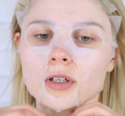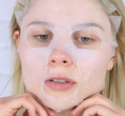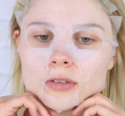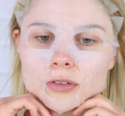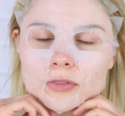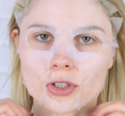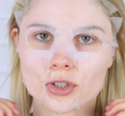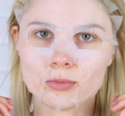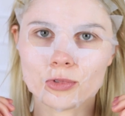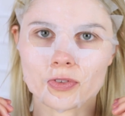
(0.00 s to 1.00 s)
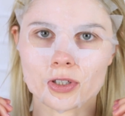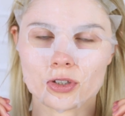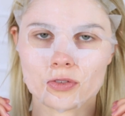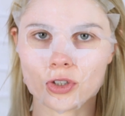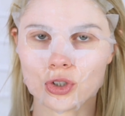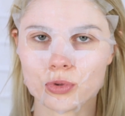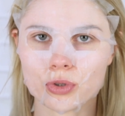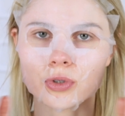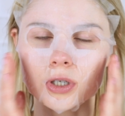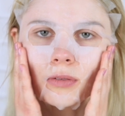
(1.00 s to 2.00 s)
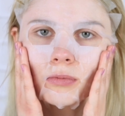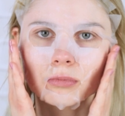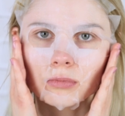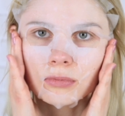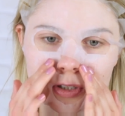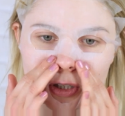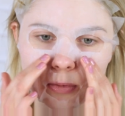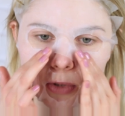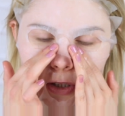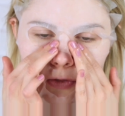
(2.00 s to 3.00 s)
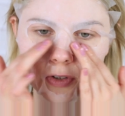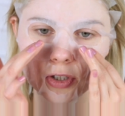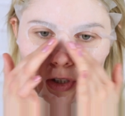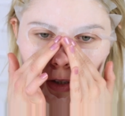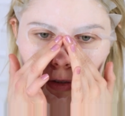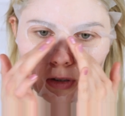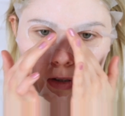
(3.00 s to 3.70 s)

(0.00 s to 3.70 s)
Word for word: y, w naszą twarz, w naszą skórę. I czekam teraz 20